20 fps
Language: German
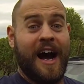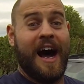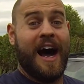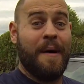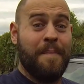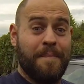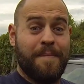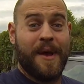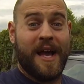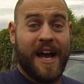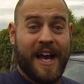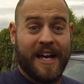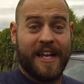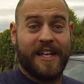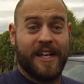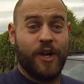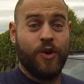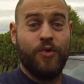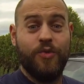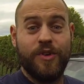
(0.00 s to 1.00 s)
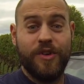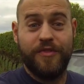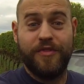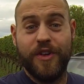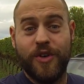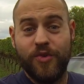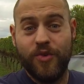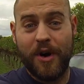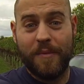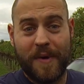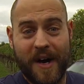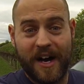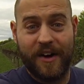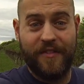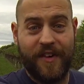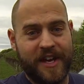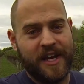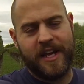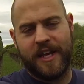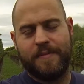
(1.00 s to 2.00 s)
am Berg eine gute Figur
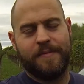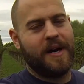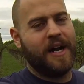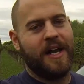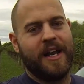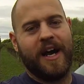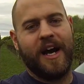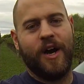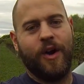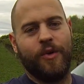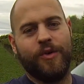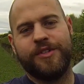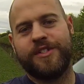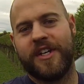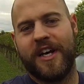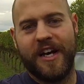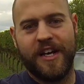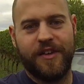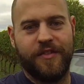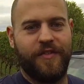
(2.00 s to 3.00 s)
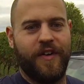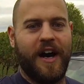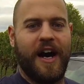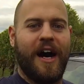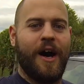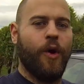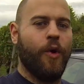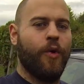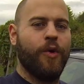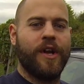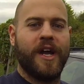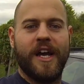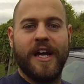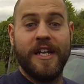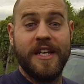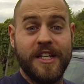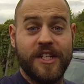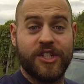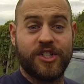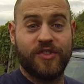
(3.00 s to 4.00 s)
mache, wenn ich mal nach Österreich fahre oder
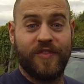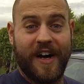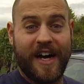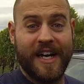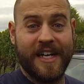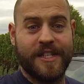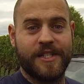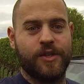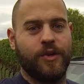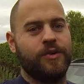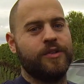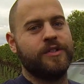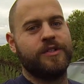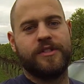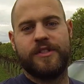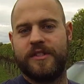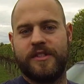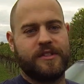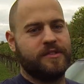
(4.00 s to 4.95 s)
in die Schweiz und